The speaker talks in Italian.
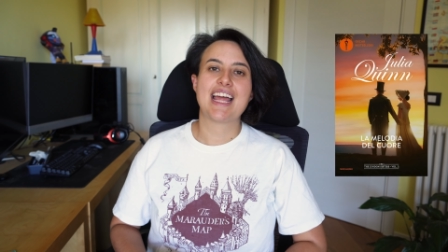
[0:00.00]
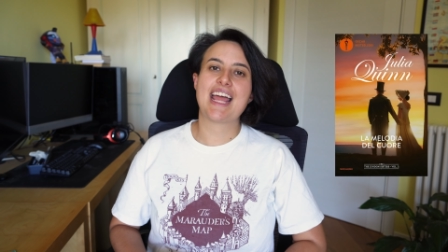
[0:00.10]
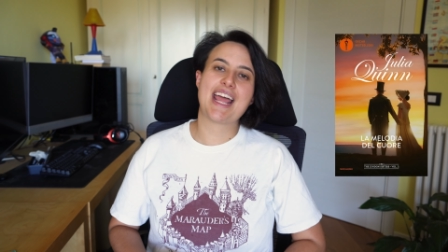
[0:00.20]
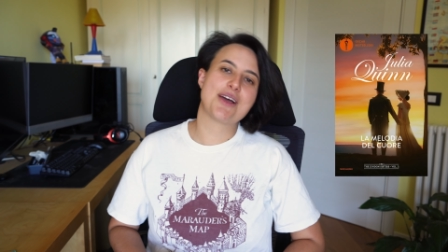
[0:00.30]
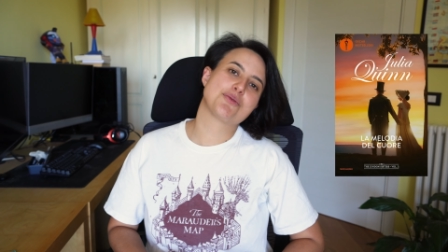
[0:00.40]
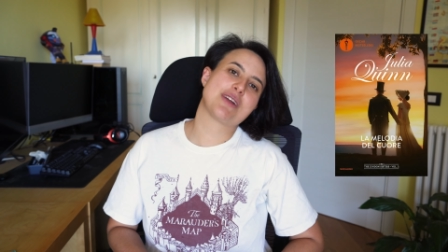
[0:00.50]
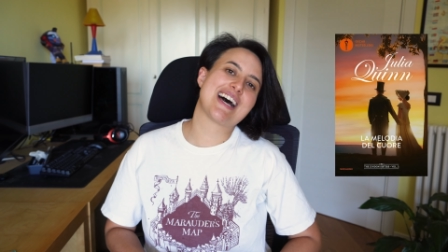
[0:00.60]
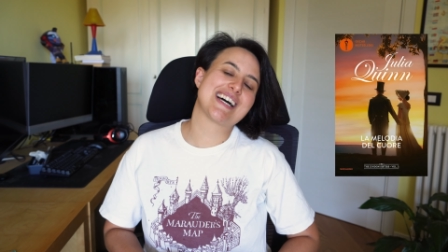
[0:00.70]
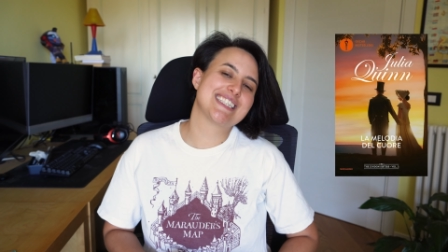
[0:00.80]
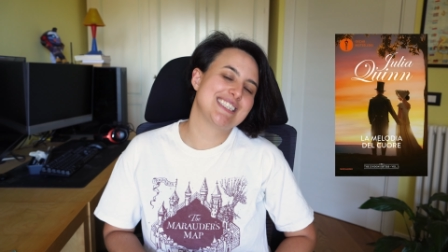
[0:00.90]
È
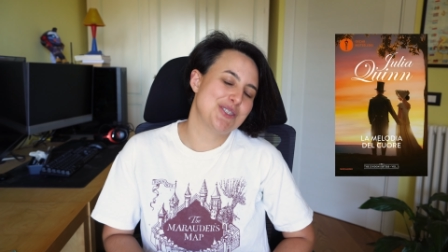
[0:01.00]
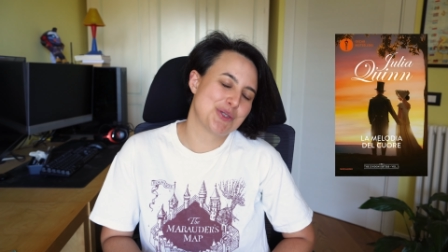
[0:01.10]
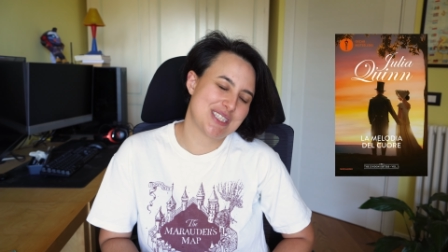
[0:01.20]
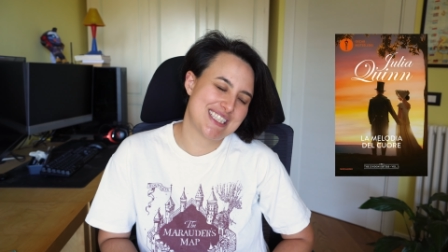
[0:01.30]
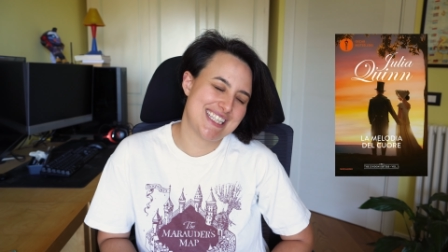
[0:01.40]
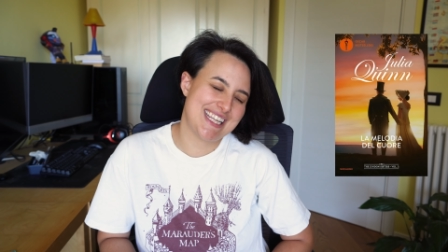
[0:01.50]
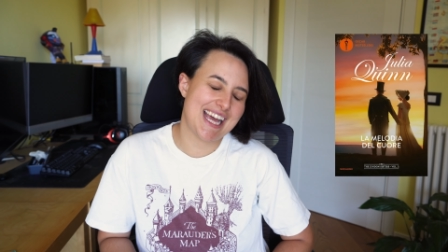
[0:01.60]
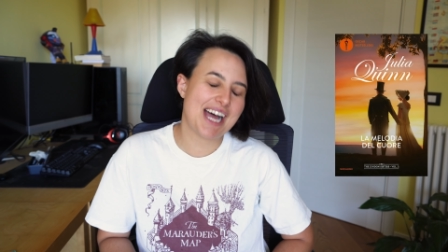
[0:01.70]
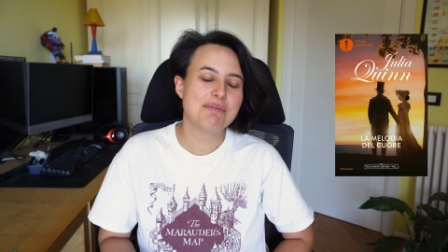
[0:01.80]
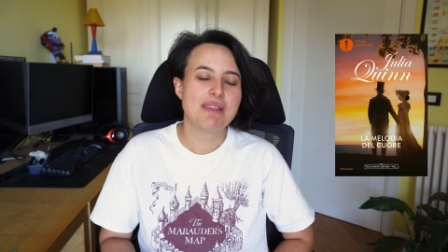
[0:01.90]
una
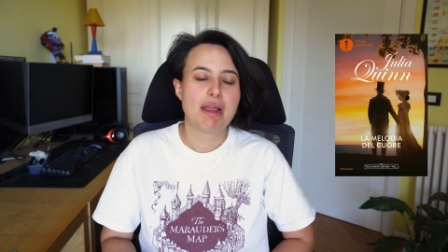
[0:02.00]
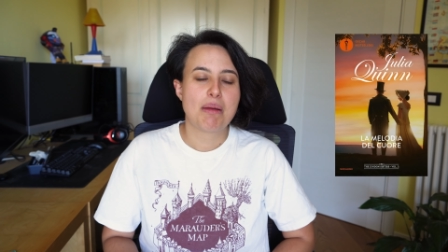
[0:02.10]
idiozia,